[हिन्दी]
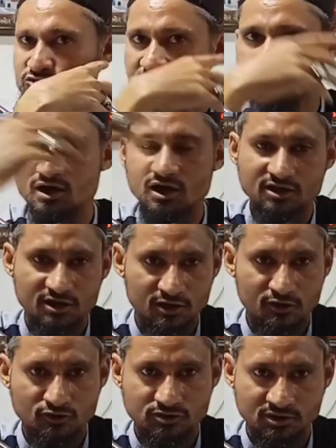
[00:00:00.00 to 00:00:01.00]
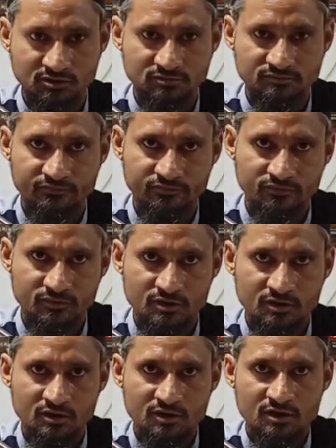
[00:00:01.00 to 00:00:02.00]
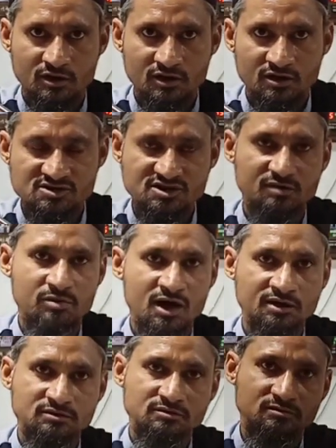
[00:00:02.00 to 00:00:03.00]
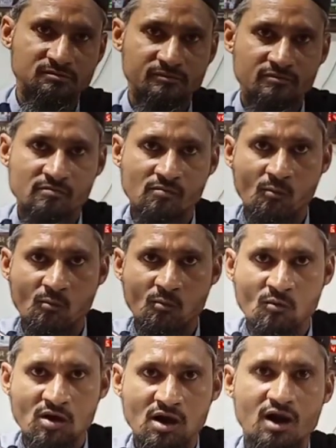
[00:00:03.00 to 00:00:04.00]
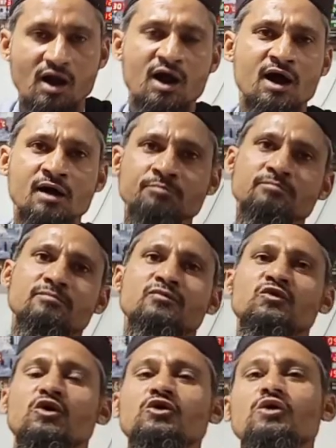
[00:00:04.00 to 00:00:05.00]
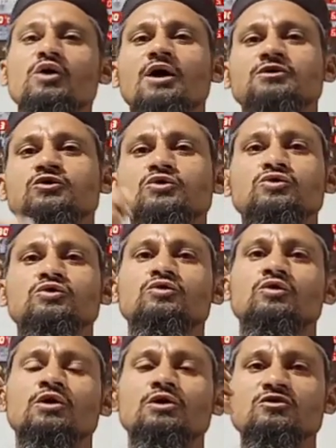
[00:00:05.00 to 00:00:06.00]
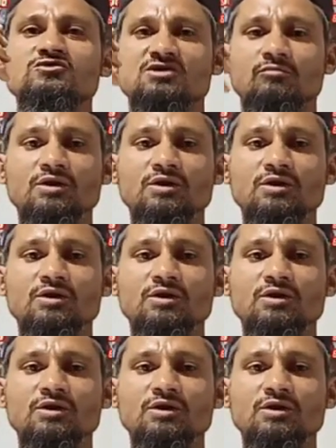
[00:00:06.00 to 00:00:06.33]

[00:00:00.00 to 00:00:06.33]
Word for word: दूसरे कान के लौ तक इसके बाद आप दोनों हाथों को कोहनियों